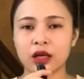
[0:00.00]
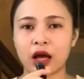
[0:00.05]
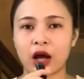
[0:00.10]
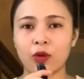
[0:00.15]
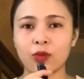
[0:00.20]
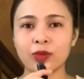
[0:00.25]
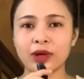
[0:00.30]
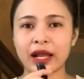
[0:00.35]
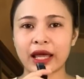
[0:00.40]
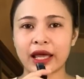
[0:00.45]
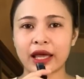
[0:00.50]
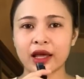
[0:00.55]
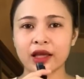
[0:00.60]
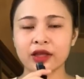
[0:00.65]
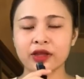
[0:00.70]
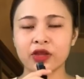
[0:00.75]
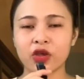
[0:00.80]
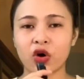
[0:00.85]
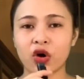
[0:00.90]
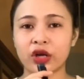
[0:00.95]
không
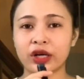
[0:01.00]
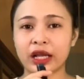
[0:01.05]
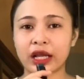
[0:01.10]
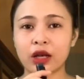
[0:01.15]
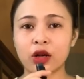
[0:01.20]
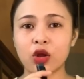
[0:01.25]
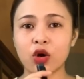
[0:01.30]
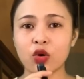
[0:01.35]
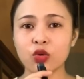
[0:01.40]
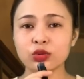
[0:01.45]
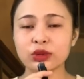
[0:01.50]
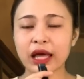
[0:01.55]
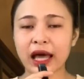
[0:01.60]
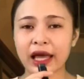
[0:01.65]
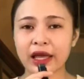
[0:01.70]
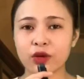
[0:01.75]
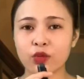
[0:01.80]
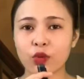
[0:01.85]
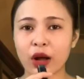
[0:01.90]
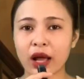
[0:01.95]
lẽ do nãy lố
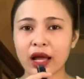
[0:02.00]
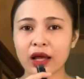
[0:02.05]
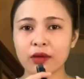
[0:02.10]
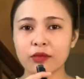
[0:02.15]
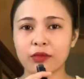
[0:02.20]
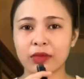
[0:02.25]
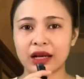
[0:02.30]
tay quá